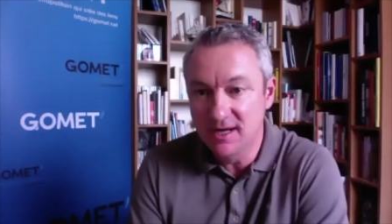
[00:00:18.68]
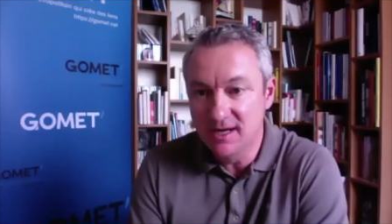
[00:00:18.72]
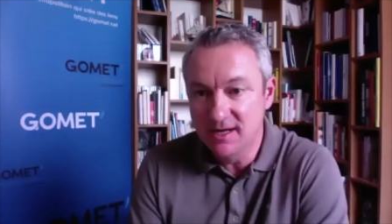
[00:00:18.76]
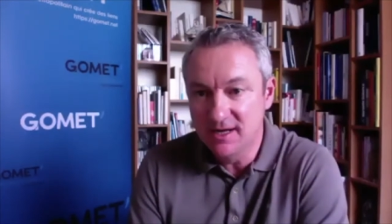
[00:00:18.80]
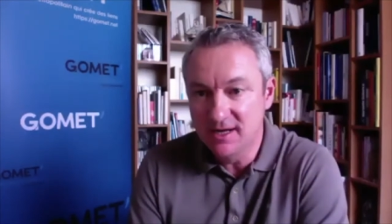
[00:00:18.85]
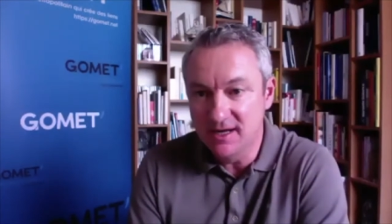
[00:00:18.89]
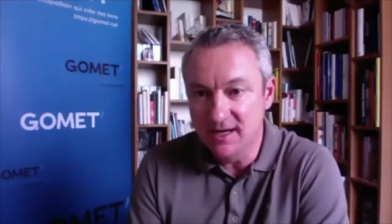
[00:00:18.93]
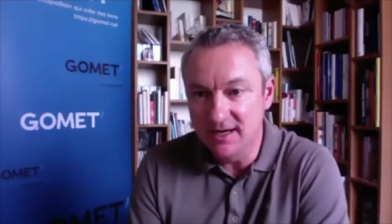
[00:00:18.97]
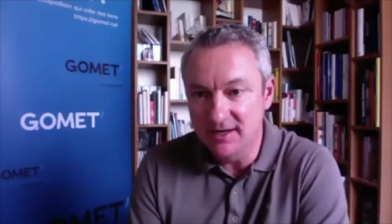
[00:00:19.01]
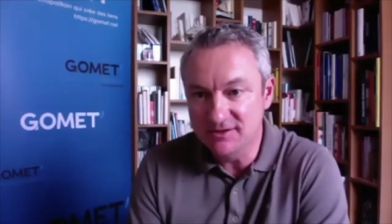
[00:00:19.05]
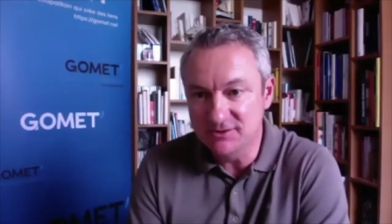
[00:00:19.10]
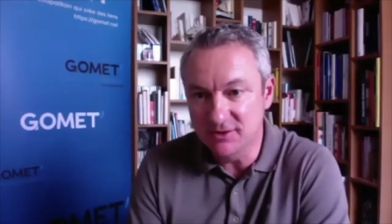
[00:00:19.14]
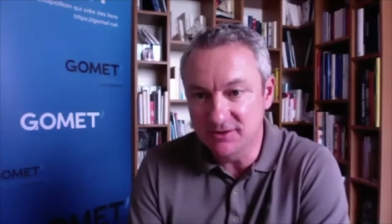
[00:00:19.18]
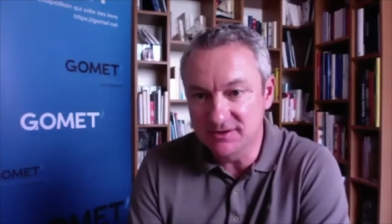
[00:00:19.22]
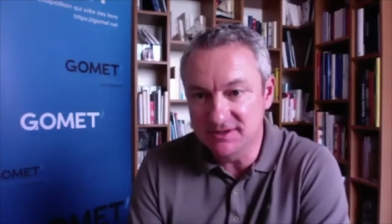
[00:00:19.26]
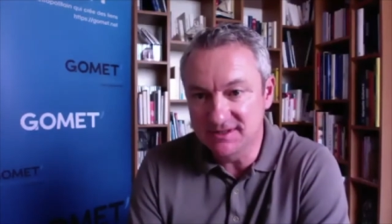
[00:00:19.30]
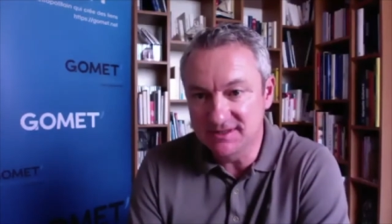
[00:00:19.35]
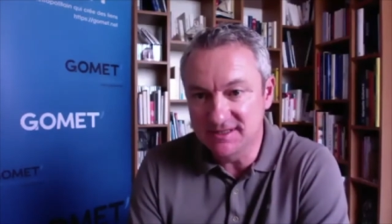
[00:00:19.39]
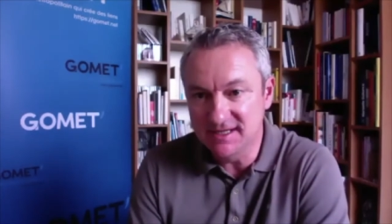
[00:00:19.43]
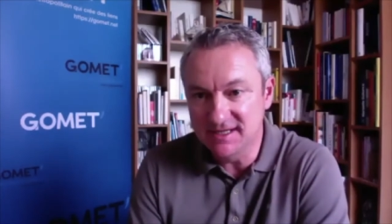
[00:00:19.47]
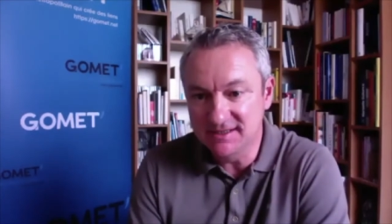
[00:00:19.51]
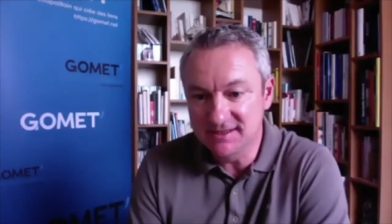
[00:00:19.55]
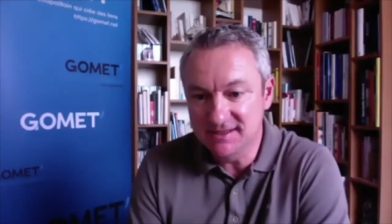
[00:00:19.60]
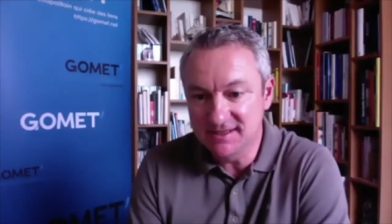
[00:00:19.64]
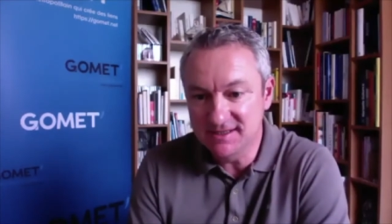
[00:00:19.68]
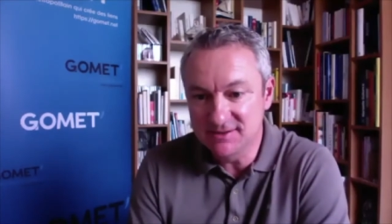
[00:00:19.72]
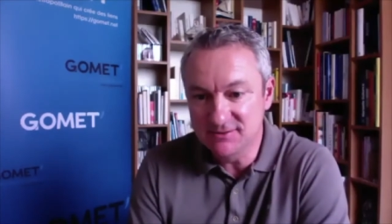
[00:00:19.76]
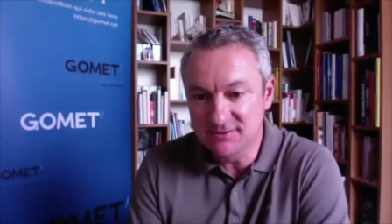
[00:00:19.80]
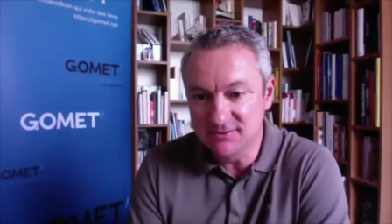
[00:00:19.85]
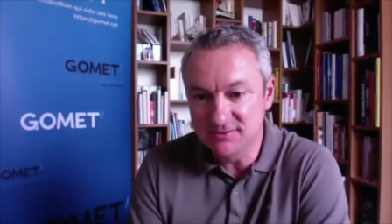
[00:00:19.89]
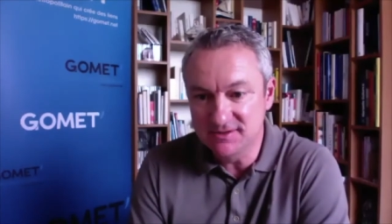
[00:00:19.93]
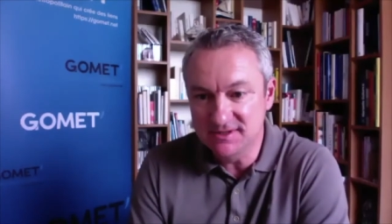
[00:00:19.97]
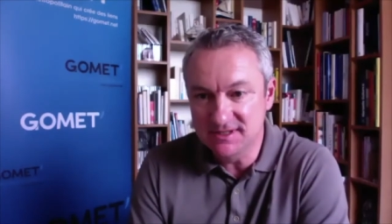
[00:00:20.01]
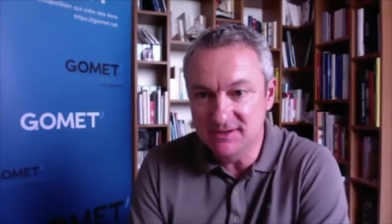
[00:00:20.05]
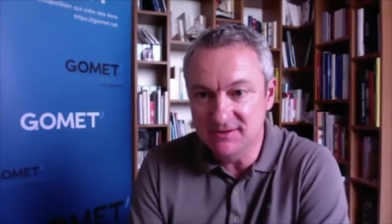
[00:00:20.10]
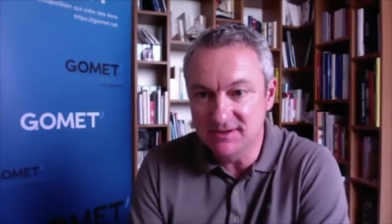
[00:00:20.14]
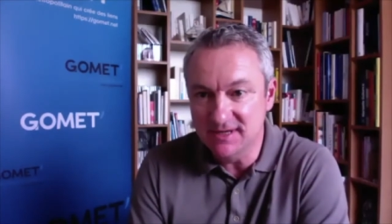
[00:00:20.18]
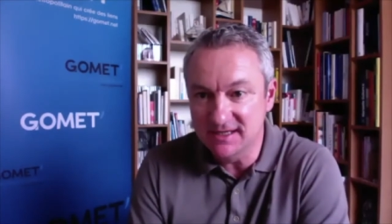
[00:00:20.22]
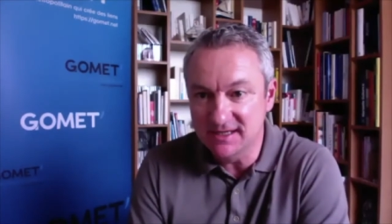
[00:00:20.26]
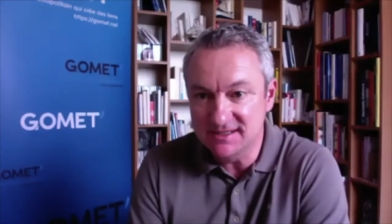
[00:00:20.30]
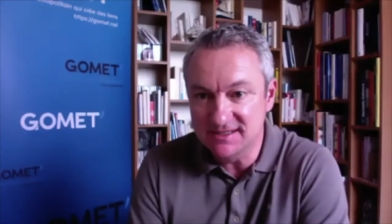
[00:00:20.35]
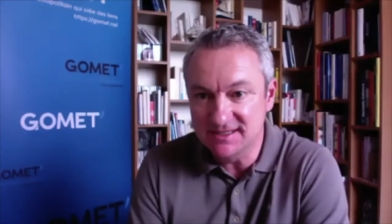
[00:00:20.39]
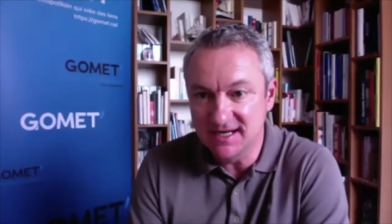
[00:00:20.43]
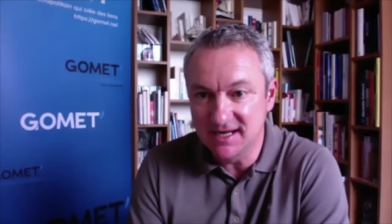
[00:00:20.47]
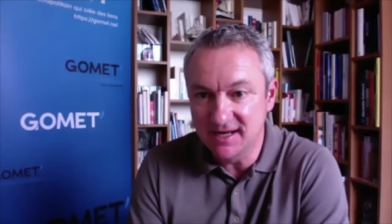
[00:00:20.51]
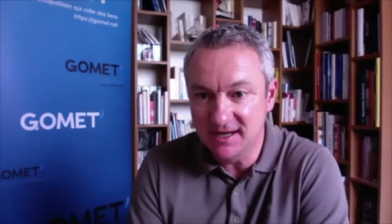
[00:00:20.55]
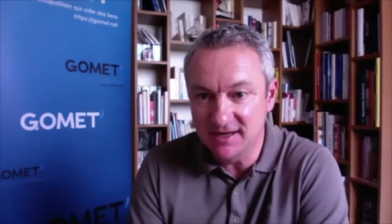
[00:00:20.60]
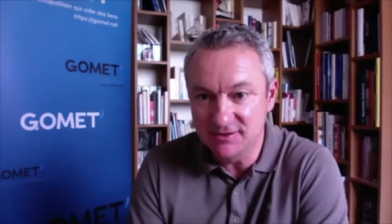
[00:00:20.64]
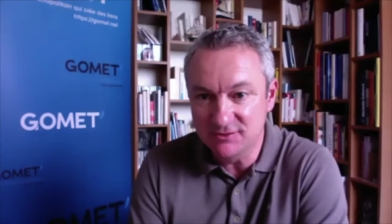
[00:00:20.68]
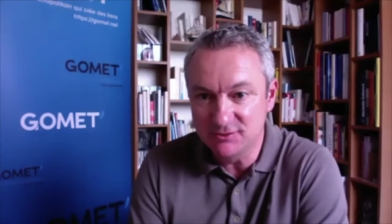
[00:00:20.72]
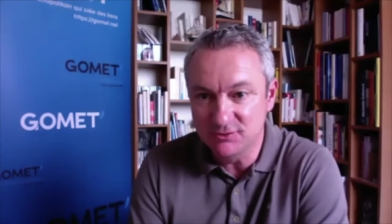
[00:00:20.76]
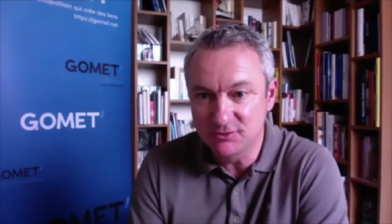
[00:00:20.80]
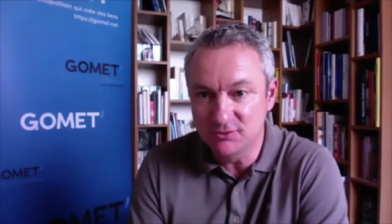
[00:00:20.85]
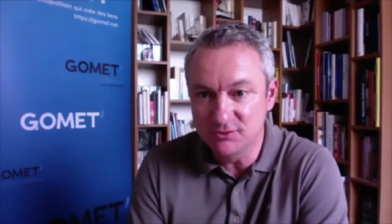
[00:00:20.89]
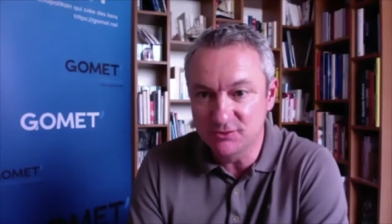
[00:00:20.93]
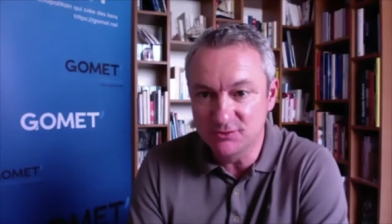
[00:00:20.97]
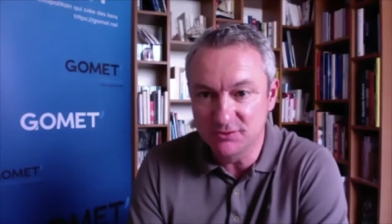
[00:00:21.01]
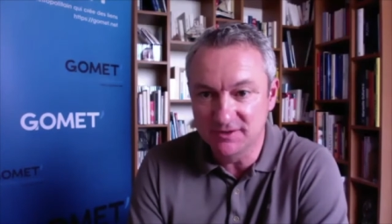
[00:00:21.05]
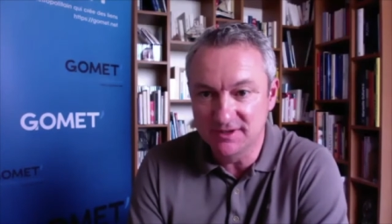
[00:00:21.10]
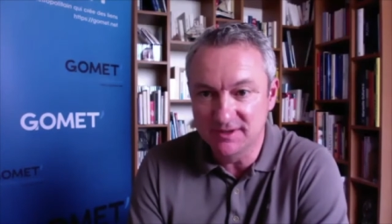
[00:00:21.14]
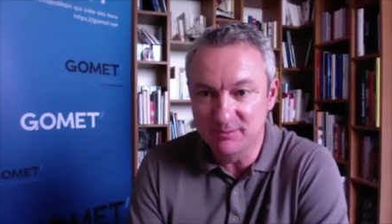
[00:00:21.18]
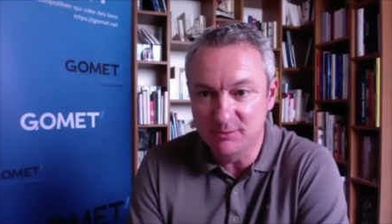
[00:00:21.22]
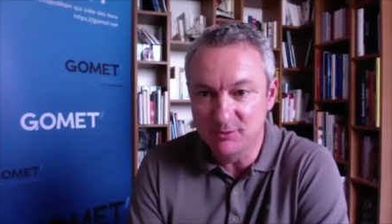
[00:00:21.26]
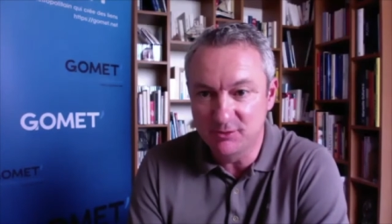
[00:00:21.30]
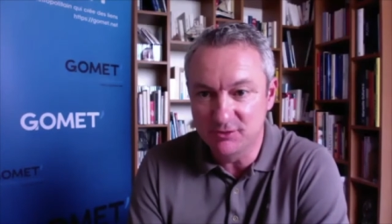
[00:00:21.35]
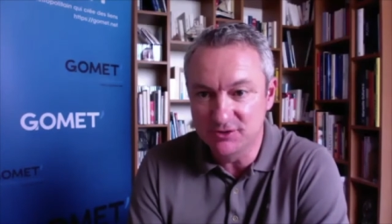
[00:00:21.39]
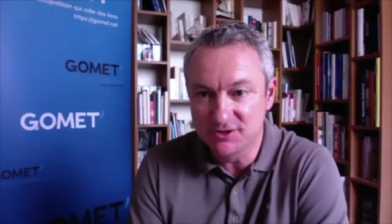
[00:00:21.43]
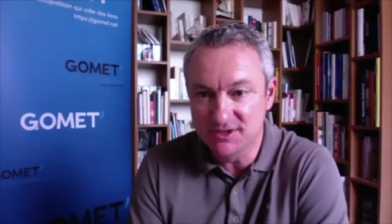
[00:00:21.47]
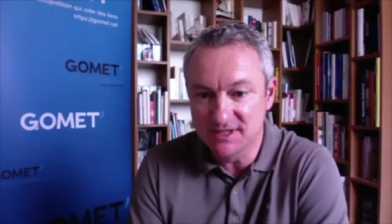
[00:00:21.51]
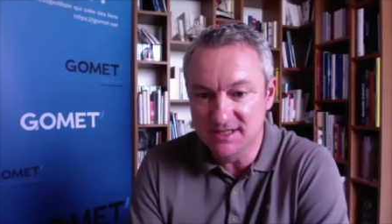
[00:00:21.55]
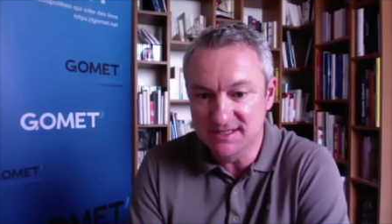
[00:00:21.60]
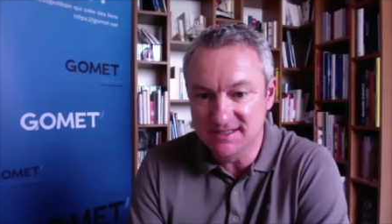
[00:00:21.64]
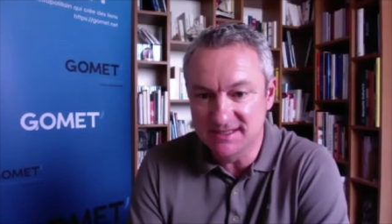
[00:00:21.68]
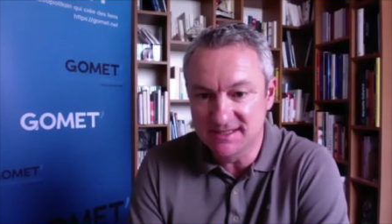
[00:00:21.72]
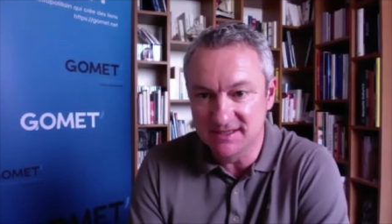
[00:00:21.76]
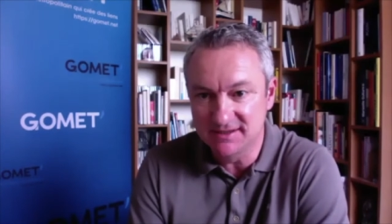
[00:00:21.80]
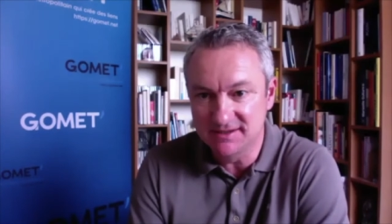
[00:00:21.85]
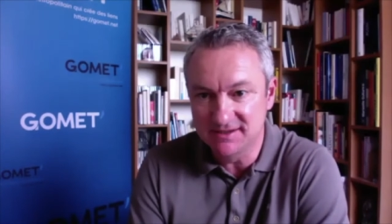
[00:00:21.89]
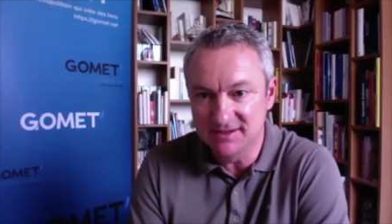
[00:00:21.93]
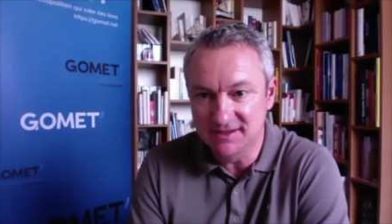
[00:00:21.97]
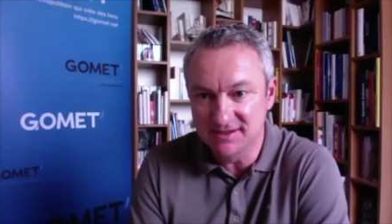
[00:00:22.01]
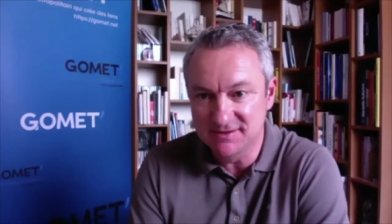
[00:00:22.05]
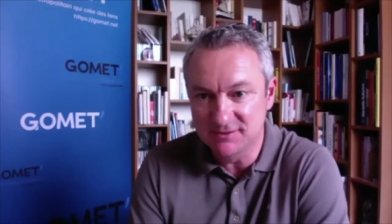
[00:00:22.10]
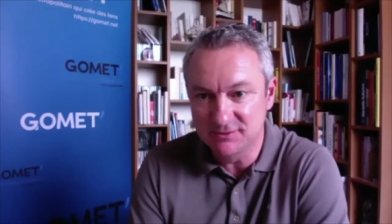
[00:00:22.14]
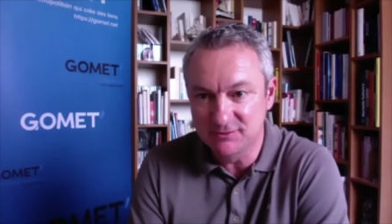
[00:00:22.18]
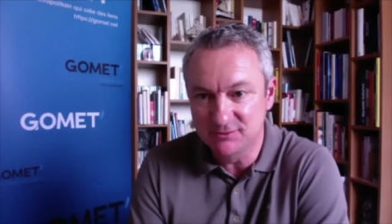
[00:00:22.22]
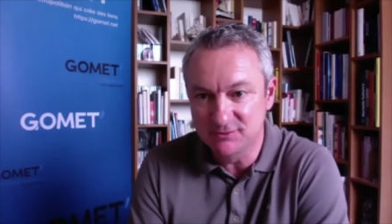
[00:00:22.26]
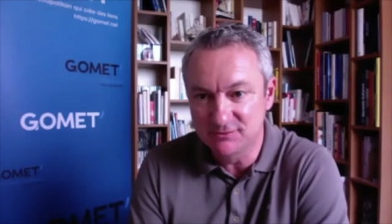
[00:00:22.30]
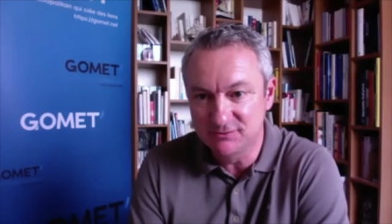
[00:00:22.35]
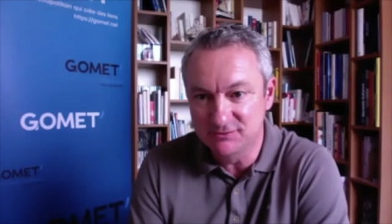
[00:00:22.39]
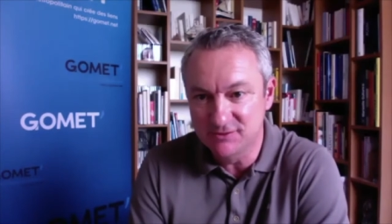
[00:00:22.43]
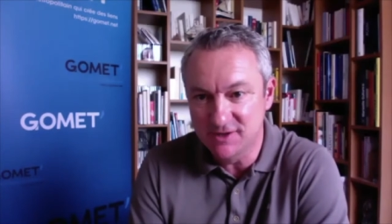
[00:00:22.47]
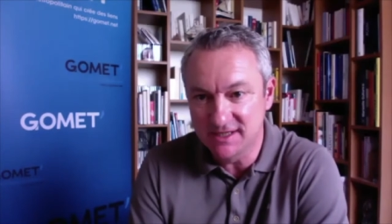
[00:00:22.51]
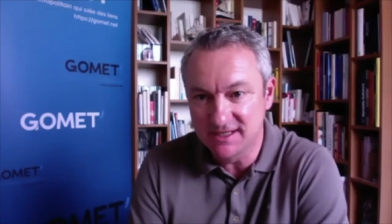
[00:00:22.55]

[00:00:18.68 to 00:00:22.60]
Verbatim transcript: à la sortie de la crise aussi une accélération sur des projets C'est intéressant de voir